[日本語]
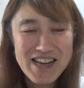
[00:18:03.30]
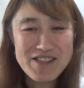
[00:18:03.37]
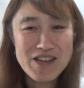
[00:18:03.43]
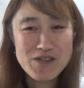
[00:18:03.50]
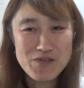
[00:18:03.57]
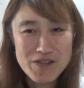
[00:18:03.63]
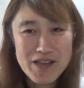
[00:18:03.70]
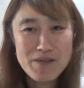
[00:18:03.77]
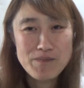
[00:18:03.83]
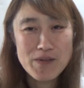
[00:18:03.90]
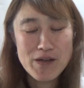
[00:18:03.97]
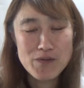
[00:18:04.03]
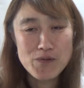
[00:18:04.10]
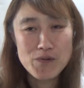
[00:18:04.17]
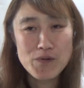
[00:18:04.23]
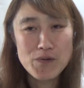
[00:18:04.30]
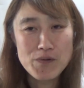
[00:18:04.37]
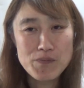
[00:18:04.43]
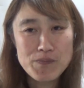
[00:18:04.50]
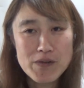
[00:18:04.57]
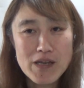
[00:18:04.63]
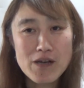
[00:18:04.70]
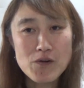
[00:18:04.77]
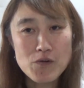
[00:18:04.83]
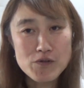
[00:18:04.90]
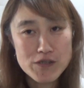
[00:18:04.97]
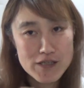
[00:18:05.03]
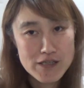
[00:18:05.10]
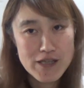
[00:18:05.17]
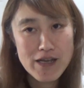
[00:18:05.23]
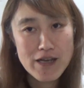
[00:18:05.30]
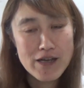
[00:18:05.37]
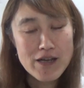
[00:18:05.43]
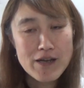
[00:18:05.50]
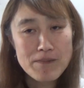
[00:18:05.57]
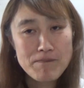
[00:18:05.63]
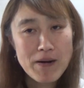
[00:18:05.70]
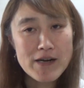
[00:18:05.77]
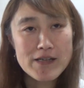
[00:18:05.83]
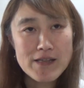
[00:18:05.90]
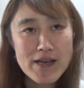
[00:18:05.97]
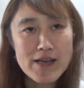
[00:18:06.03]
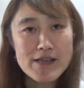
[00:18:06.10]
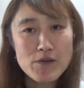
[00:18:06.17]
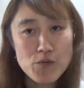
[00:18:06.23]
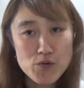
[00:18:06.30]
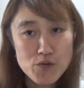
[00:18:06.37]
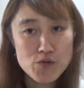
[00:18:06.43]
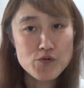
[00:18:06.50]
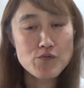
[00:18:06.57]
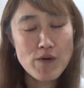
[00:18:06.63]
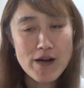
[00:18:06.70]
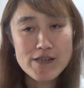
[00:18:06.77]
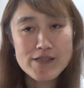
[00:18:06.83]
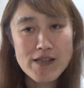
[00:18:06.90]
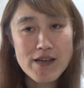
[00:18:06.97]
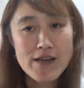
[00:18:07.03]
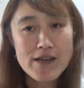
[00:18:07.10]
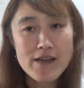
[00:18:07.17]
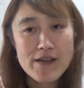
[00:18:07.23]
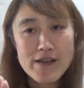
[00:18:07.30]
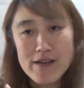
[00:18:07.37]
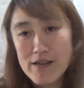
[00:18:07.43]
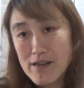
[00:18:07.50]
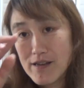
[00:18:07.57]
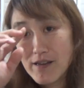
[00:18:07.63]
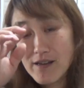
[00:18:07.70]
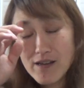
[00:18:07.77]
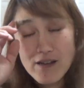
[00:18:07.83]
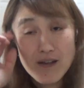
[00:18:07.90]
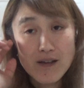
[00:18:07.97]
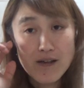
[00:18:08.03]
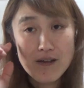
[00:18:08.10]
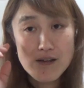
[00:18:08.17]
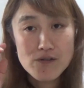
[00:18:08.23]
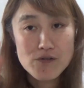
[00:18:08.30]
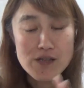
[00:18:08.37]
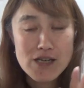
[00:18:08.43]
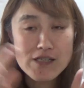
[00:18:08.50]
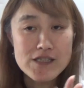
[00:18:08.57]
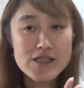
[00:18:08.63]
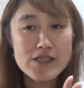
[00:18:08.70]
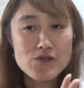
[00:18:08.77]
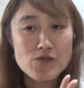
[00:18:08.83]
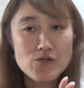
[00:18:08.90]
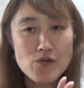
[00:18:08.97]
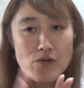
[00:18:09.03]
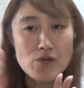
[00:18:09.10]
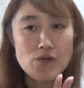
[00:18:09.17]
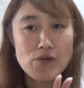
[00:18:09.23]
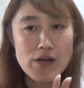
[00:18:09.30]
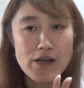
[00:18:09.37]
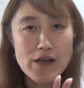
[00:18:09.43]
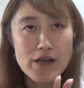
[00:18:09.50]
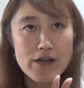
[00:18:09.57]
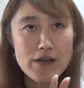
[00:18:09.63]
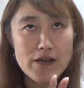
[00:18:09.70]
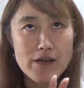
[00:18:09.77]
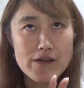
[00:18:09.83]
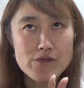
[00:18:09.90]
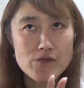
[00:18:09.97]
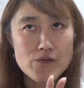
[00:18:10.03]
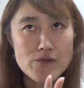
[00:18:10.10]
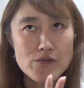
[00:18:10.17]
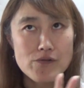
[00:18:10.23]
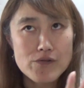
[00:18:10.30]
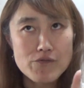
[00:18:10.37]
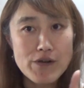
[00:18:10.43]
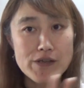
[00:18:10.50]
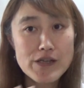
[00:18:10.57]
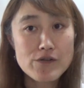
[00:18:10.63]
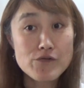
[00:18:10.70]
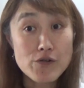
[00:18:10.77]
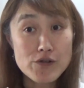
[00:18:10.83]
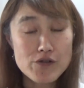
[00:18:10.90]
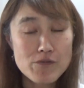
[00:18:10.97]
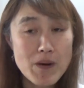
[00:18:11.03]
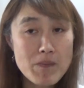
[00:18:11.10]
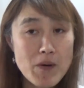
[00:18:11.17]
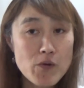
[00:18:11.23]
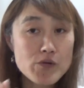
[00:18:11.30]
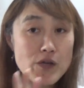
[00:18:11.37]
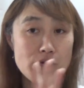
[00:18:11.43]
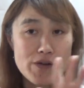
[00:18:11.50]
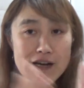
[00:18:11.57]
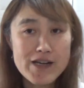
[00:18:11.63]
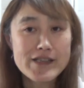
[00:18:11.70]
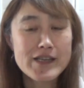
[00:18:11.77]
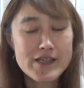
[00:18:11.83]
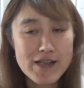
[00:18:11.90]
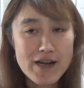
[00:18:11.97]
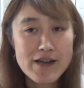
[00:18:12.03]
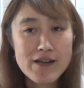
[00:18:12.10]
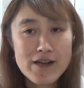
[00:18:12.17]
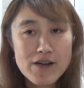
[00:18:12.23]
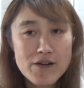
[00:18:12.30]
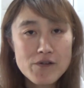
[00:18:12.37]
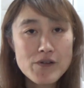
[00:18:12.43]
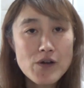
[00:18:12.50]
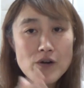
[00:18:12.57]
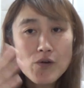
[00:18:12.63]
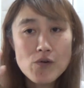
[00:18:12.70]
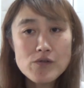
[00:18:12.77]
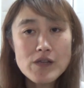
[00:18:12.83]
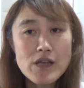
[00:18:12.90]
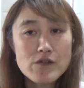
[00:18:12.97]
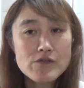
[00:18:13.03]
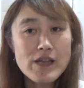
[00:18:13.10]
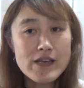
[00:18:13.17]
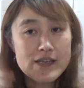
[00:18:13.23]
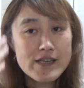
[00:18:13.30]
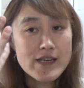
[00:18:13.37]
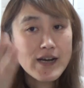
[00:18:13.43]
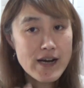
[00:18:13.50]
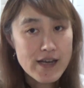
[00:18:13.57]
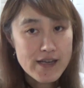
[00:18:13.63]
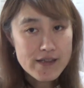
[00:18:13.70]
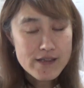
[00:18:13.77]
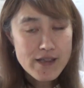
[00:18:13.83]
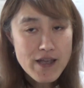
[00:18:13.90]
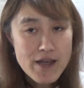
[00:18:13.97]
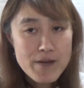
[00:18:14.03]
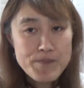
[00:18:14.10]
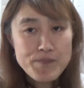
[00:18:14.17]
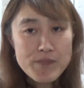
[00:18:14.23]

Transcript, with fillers: あの後ね、あのー、結婚式で、パリでフォトツアーして、えー、と、タキシードと、えー、と、ウェディングドレスのままホテルに帰ってきた。ほんで、ホテルで着替えて、